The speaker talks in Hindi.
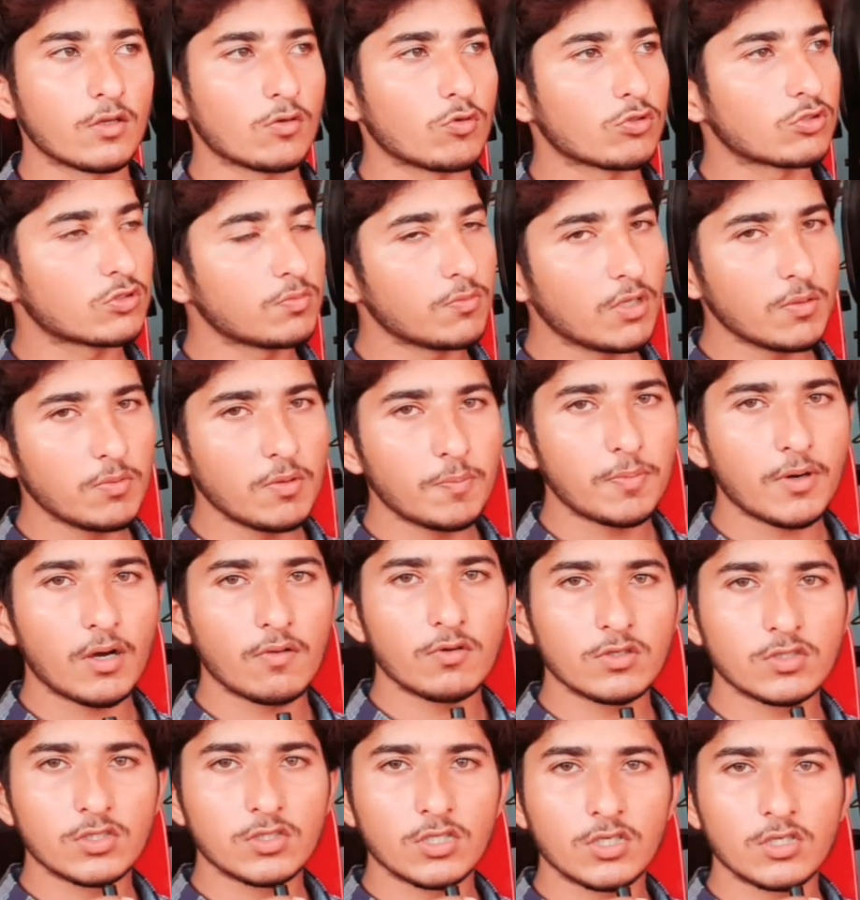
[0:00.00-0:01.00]
उसमें भी
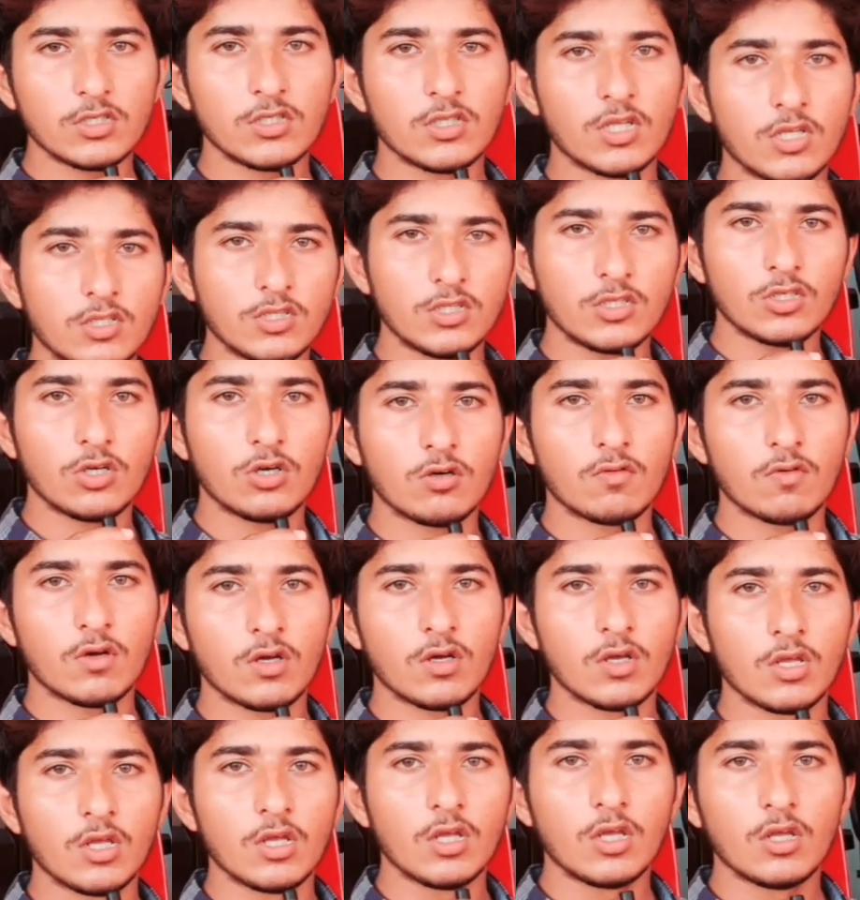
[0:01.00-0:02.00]
पावर स्टेयरिंग नहीं दिया हुआ
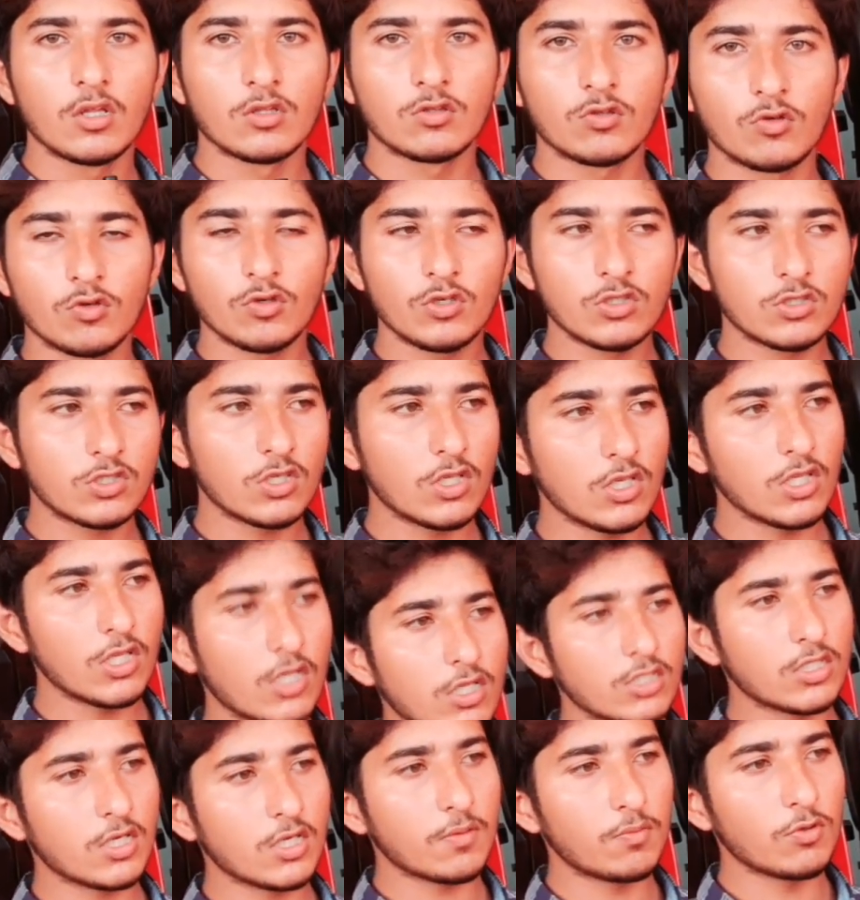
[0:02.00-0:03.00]
तो
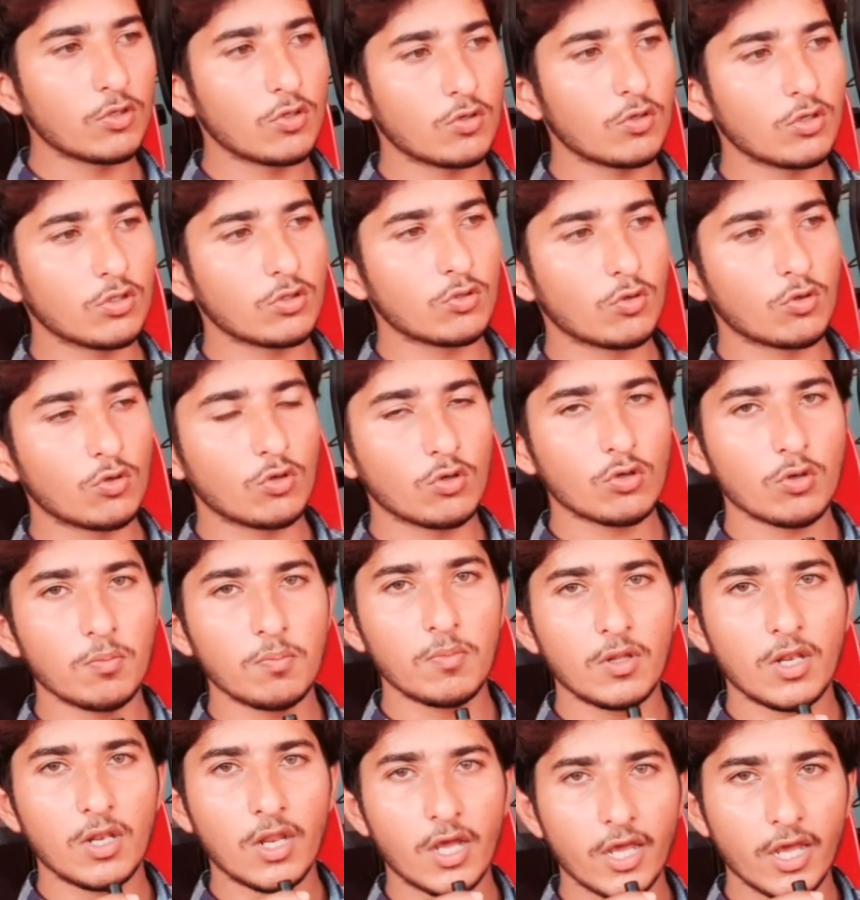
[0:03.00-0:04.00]
इसीलिए जब इन्होंने दोनों को
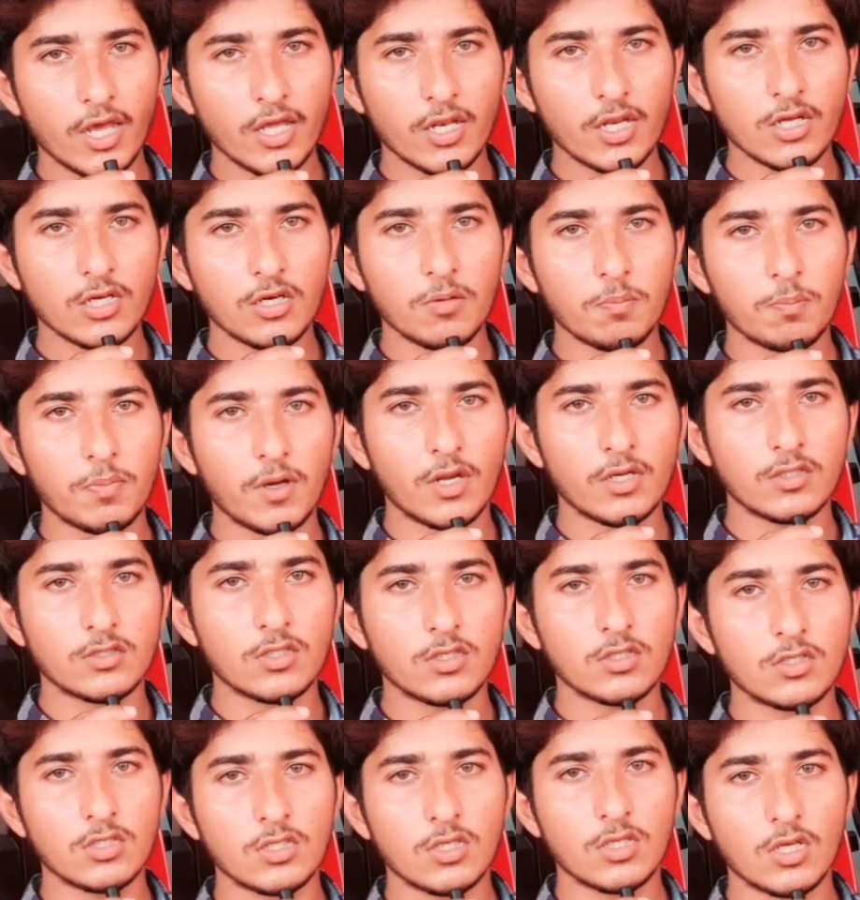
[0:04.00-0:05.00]
मिलाया है ना
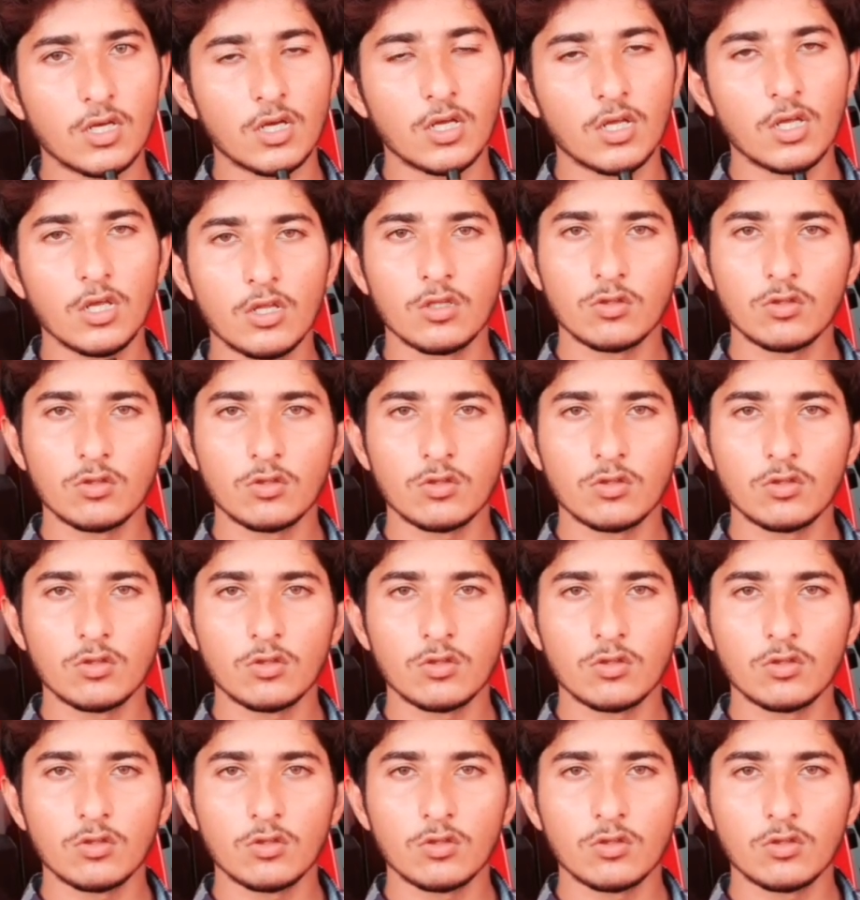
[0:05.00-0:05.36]
कंपेरिजन किया